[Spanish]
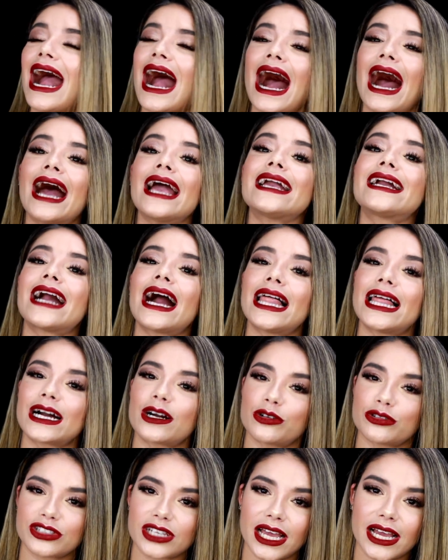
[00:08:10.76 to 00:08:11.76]
Hay
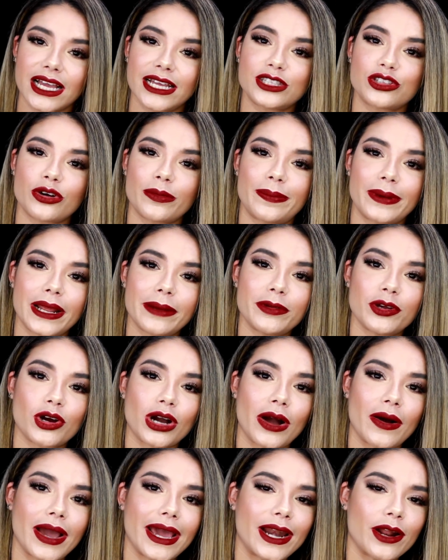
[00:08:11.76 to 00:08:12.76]
cada cosa en estos premios,
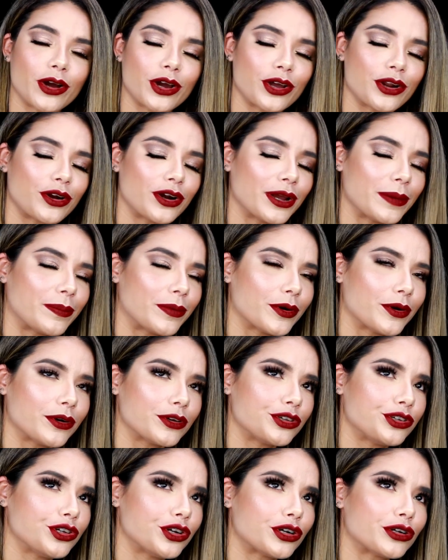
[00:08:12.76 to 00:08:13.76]
caballero, que yo no les
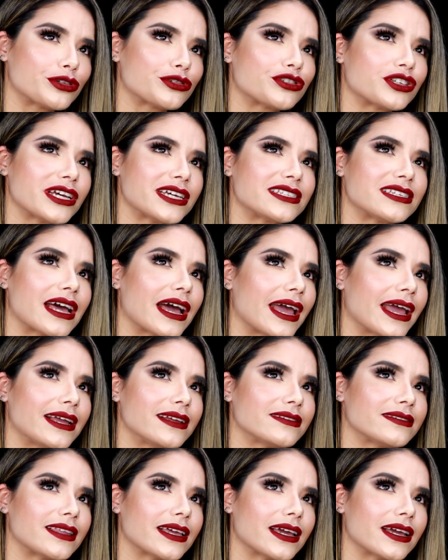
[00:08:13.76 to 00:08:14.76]
puedo... Yo no sé esa
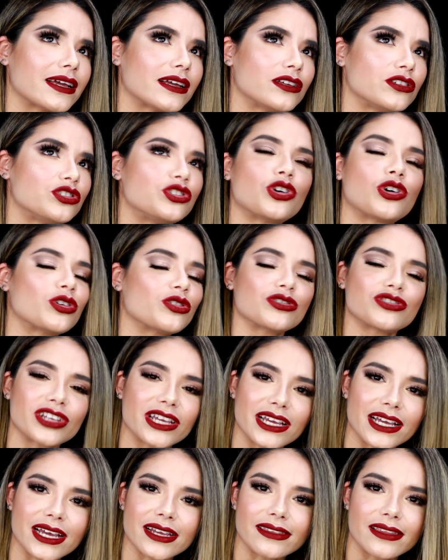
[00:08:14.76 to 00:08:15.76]
gente. Yo no sé
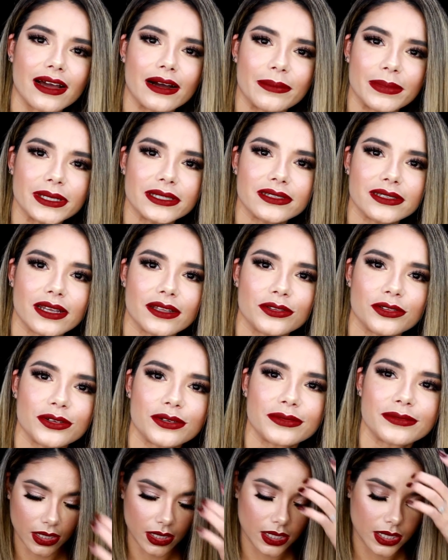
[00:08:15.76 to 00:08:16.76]
en qué estaba pensando.
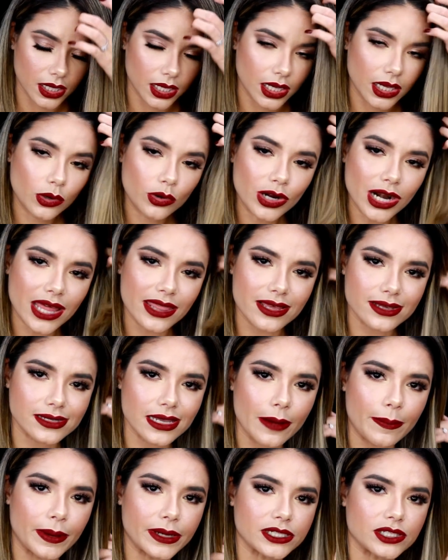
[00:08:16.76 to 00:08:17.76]
Y una de
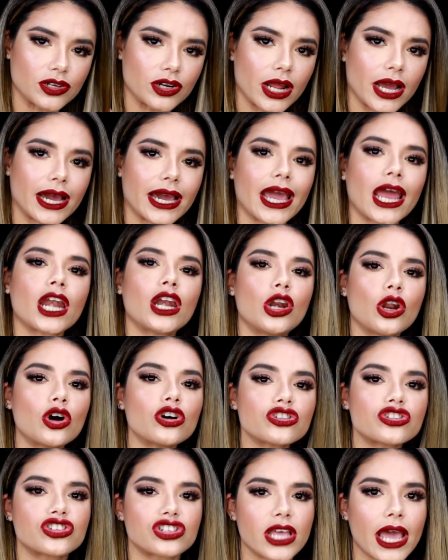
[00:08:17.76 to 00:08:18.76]
esas personas que
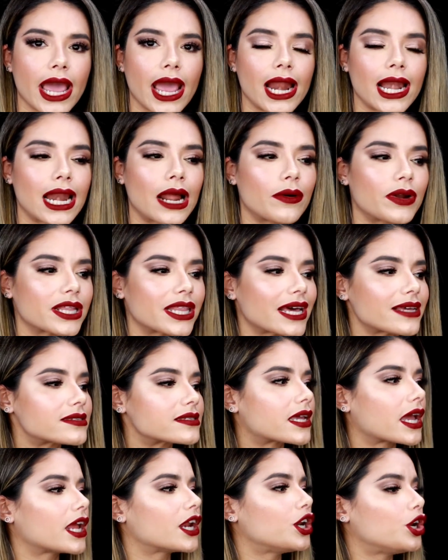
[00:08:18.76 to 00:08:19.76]
no sé, la verdad
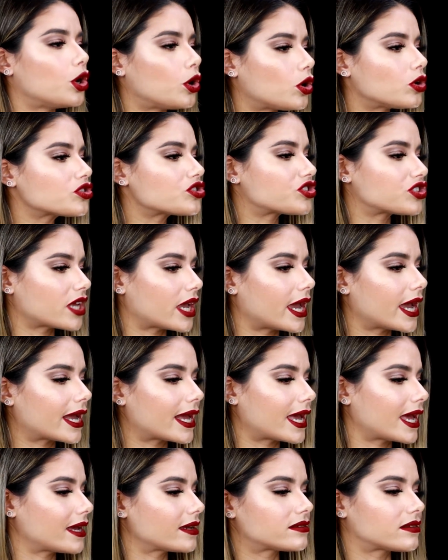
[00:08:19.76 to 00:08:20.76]
es que no sé
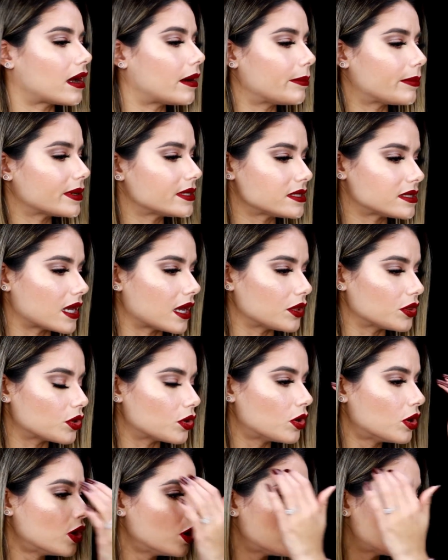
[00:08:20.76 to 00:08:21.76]
qué están
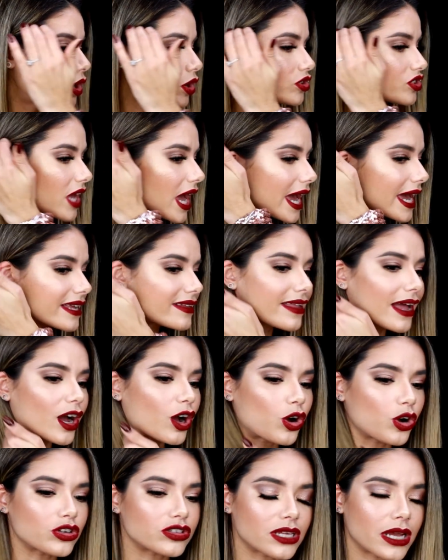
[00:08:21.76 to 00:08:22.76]
pensando. O sea, estas
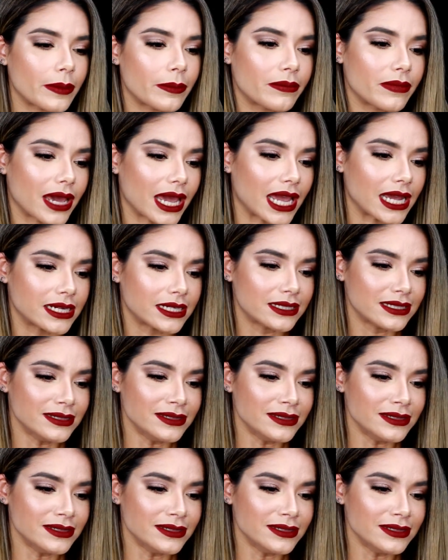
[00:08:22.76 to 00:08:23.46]
cosas me...